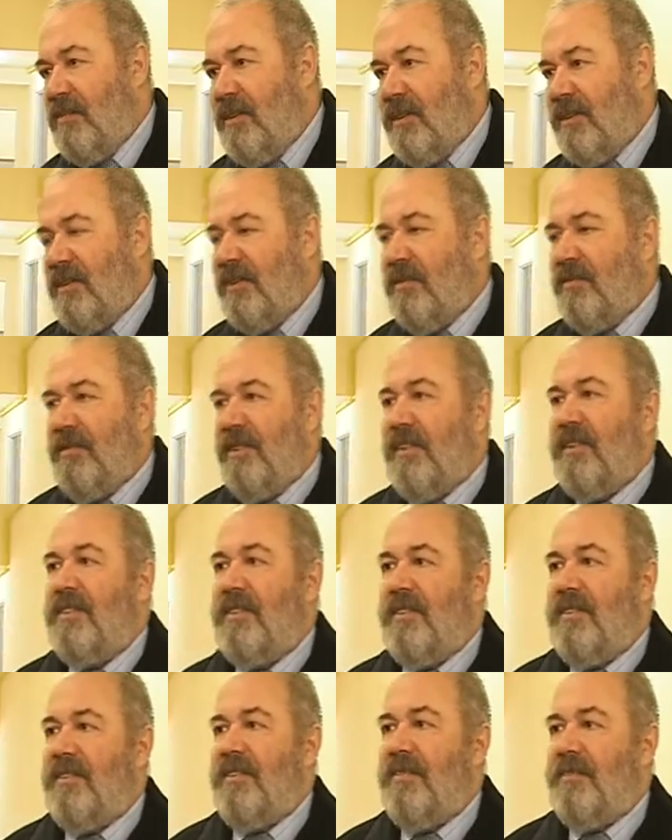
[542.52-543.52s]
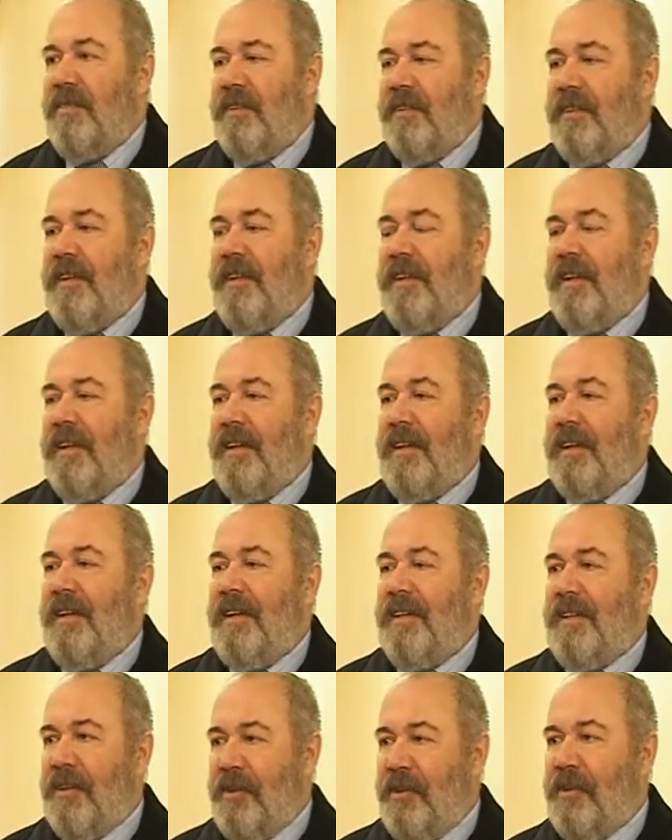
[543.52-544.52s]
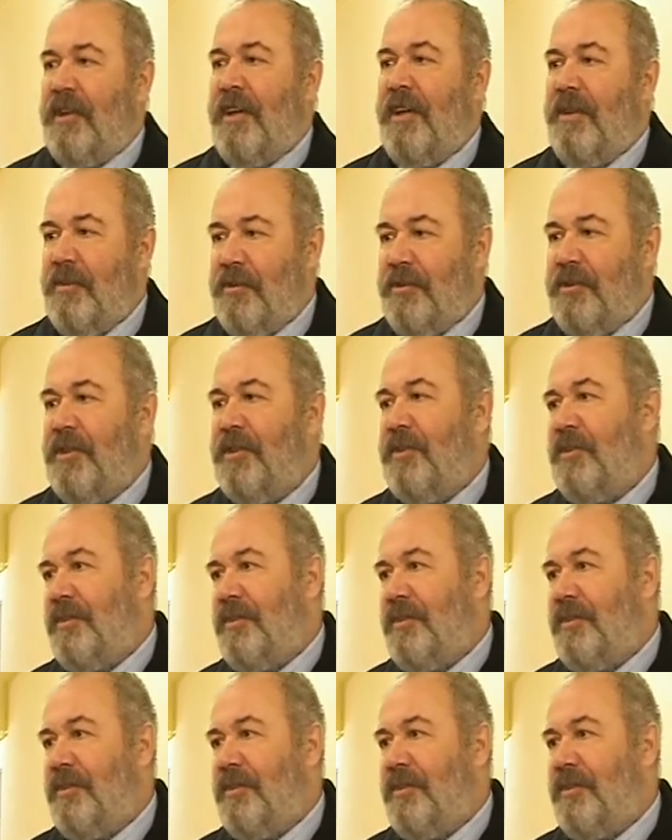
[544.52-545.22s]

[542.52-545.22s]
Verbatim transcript: bezdomni jest to odpowiednia kategoria ludzi,